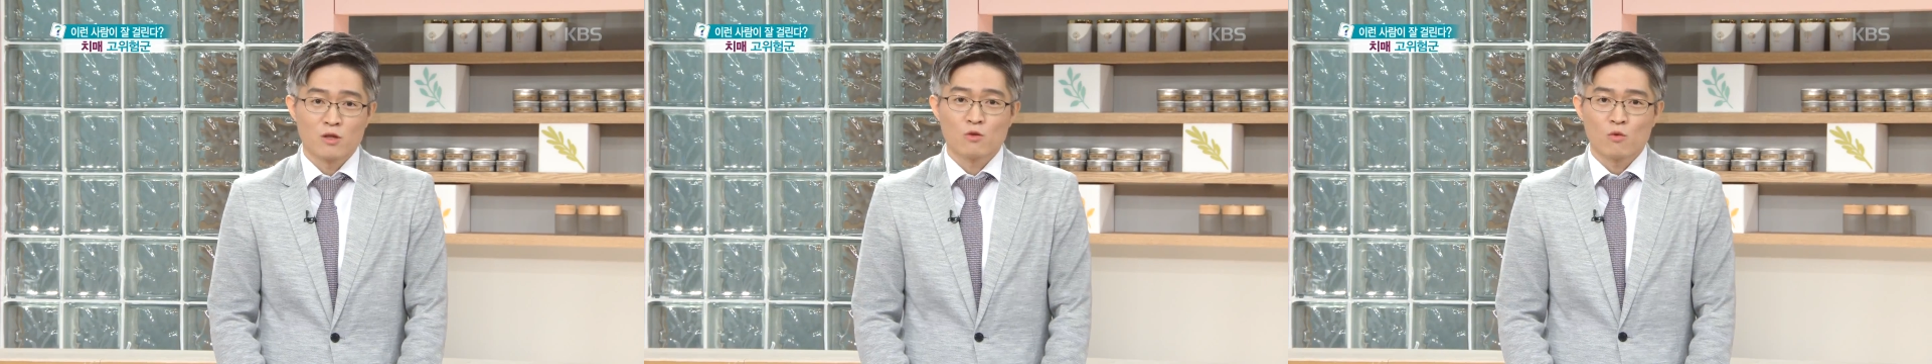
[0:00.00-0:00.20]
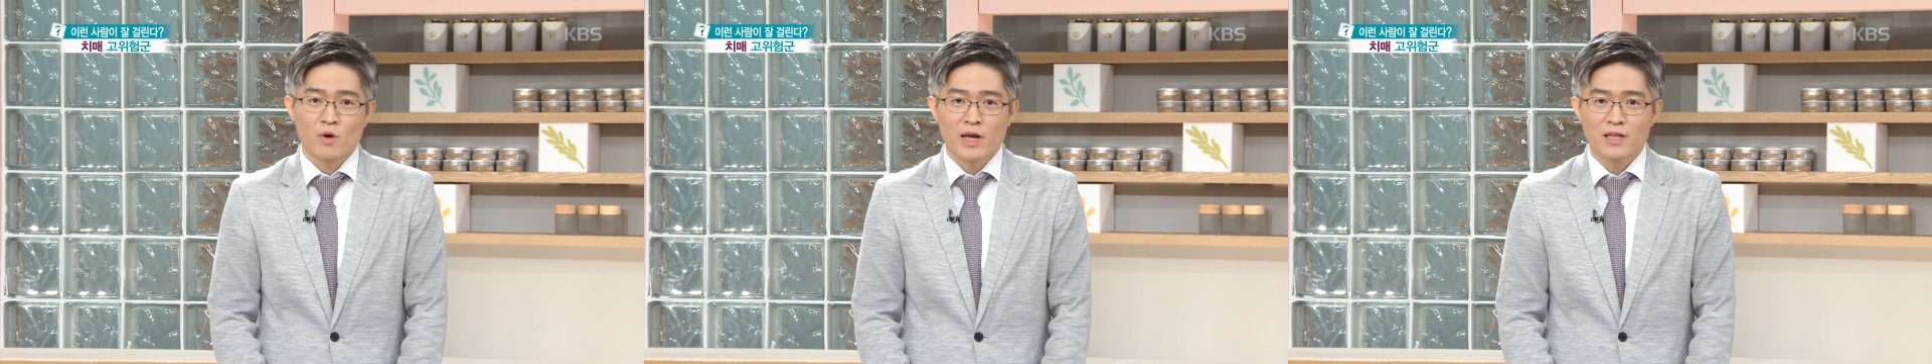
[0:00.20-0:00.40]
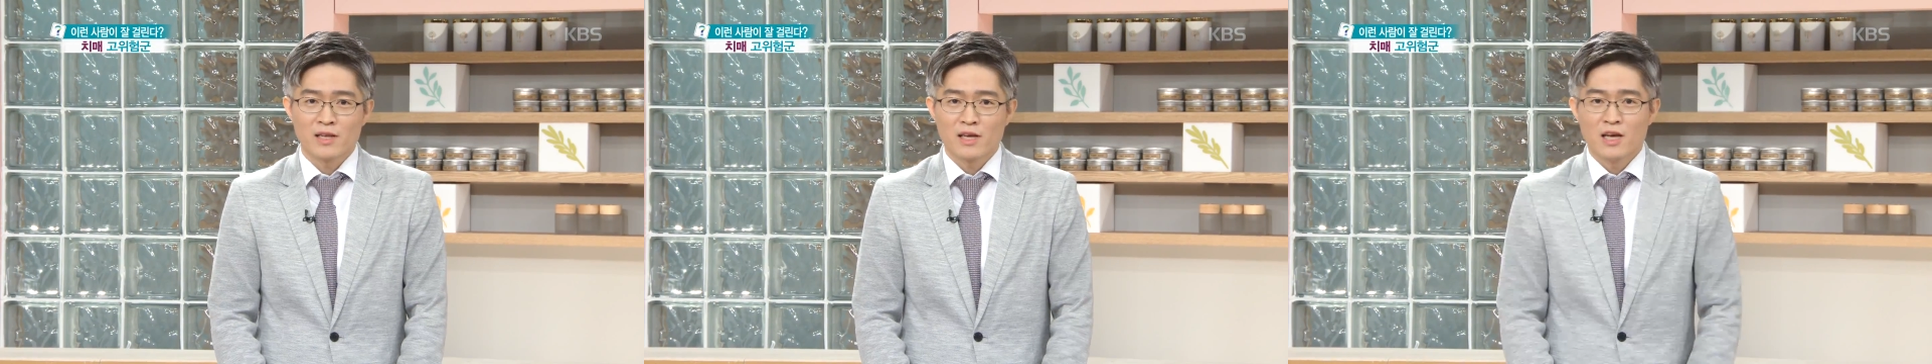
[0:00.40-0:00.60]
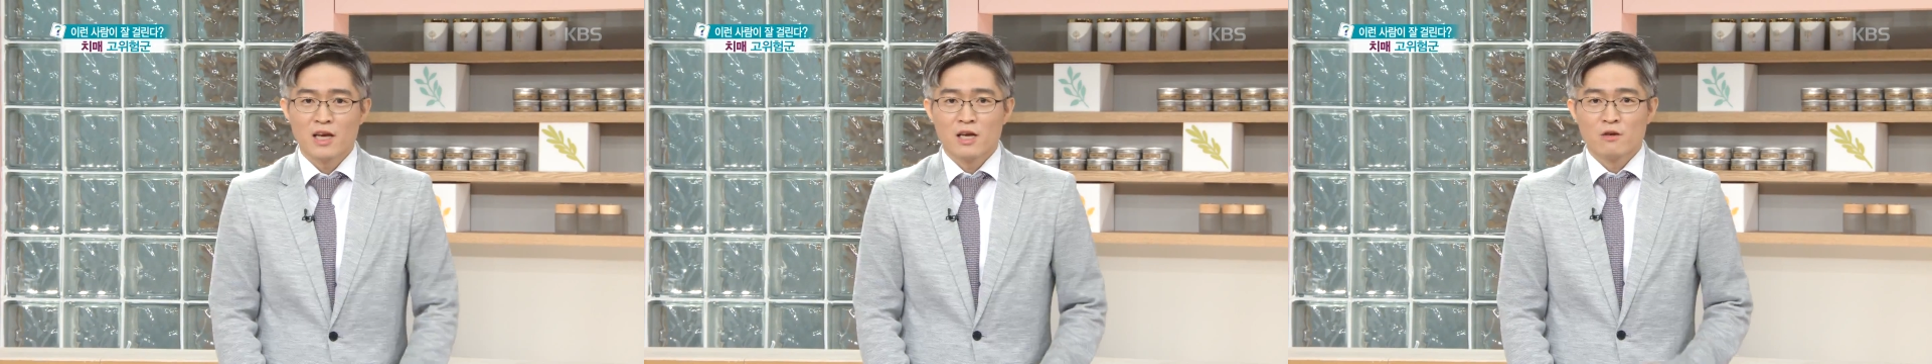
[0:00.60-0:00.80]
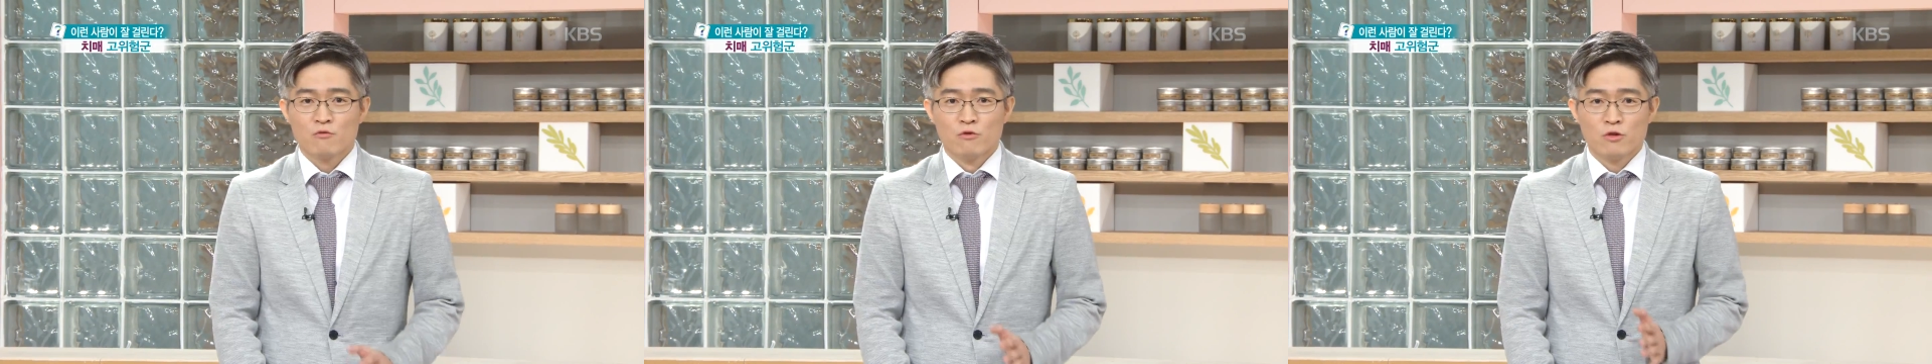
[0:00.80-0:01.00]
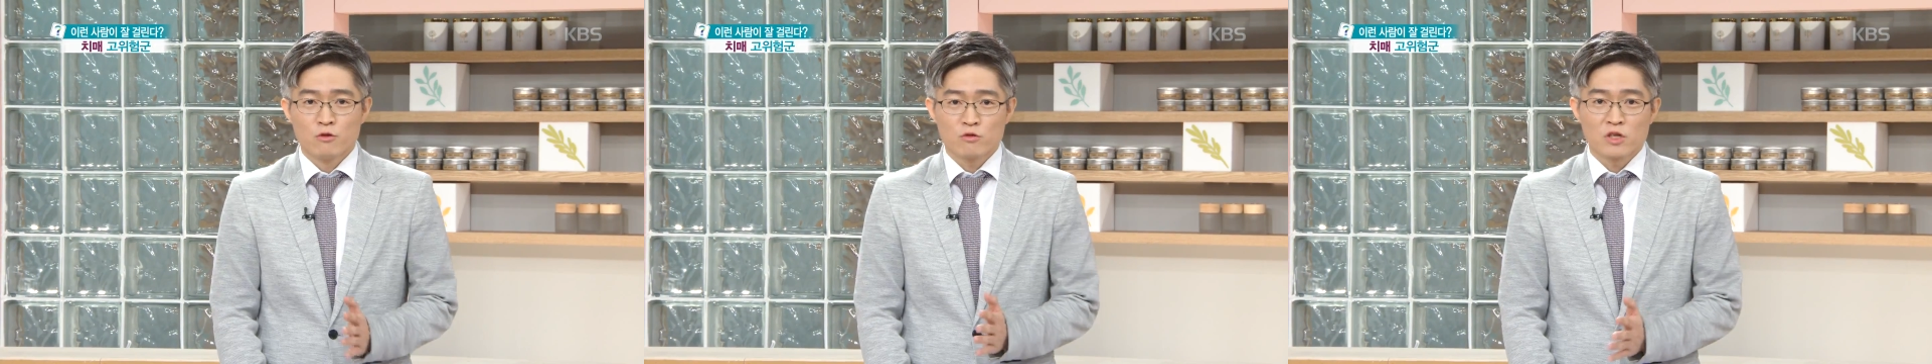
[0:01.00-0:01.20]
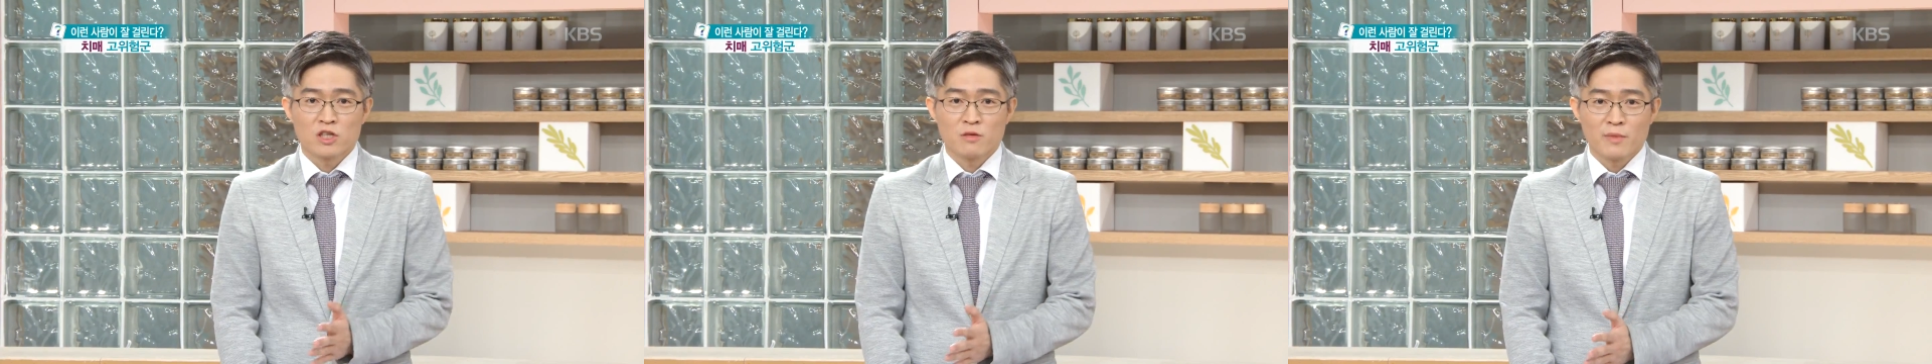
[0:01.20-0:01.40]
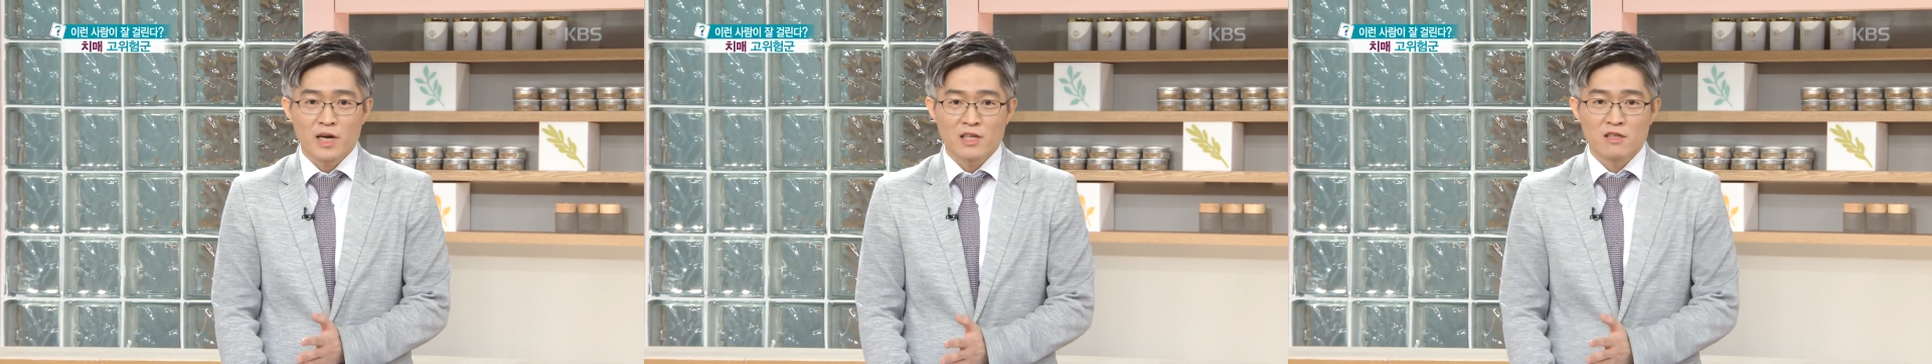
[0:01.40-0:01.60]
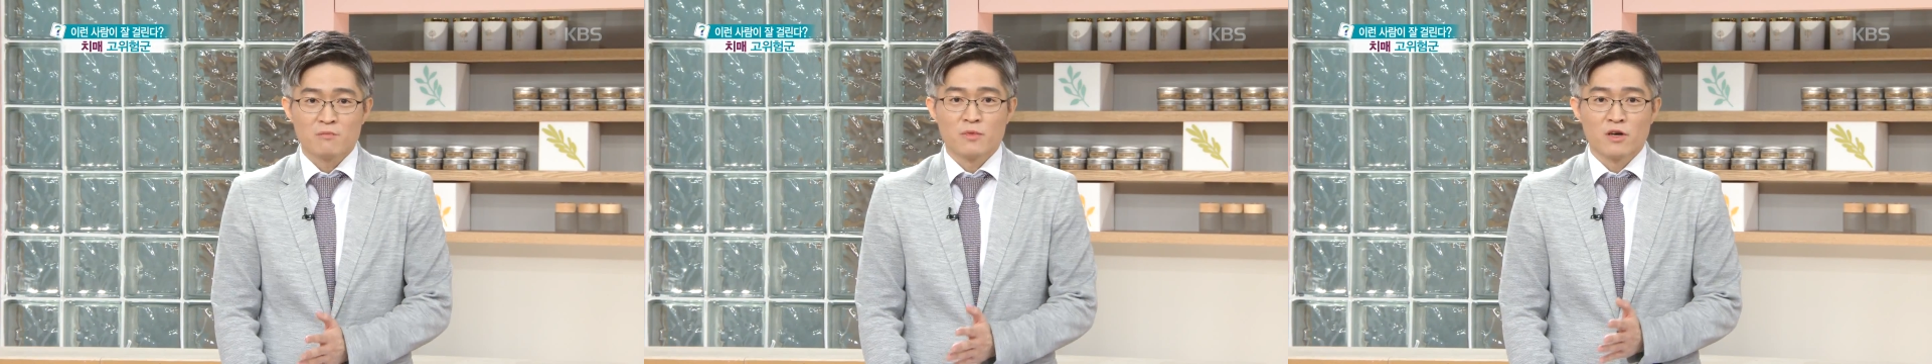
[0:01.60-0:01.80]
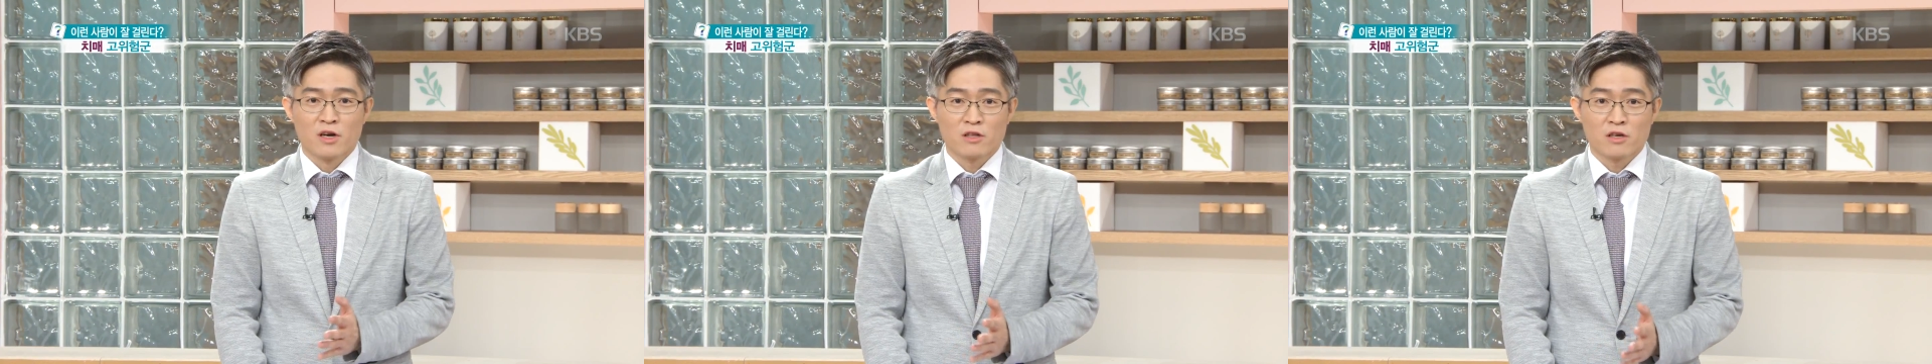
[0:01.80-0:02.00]
또한 루이소체 치매
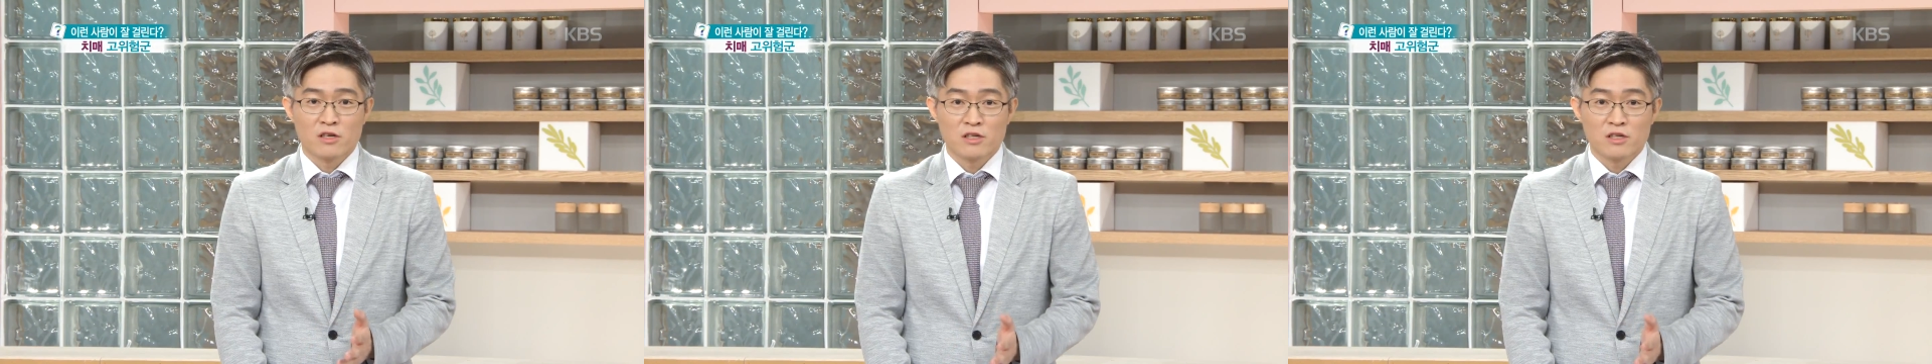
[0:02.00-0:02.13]
같은 병에서